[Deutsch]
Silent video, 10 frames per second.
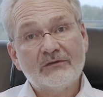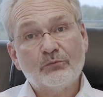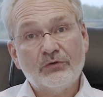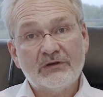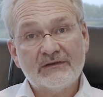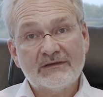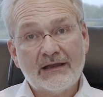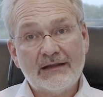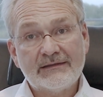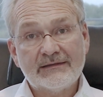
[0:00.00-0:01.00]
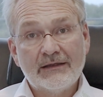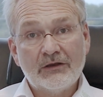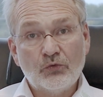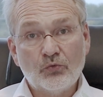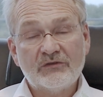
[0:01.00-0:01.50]
des Potenzials
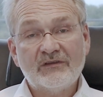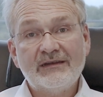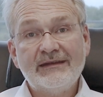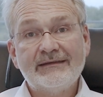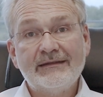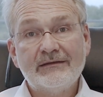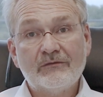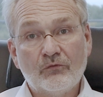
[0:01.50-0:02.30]
notwendig sind,